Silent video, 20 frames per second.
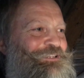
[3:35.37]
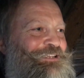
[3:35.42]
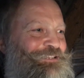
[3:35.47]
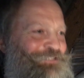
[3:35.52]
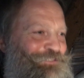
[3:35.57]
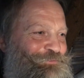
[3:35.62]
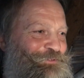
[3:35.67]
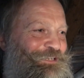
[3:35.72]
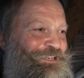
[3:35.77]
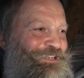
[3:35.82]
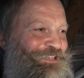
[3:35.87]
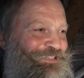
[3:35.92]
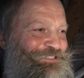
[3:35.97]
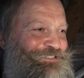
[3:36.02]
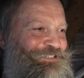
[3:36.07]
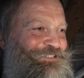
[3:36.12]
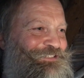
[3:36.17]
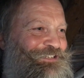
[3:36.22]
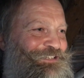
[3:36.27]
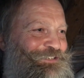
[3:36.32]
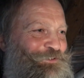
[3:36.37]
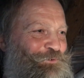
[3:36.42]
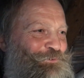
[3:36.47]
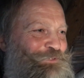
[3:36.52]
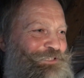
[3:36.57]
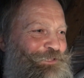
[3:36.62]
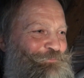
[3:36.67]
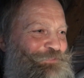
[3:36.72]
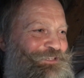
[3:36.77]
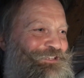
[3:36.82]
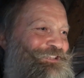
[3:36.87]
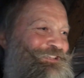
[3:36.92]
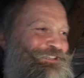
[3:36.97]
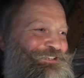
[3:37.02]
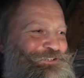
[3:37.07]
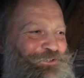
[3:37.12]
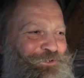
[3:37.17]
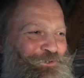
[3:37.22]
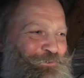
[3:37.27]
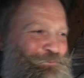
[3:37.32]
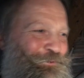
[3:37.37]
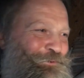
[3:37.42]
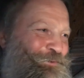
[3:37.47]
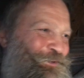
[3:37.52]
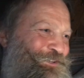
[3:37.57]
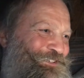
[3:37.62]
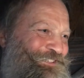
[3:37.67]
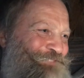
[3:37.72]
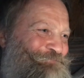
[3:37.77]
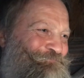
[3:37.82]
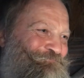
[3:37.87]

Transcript: Erst war dann das Signal, oh, ich habe die Kirchenglocken überhört.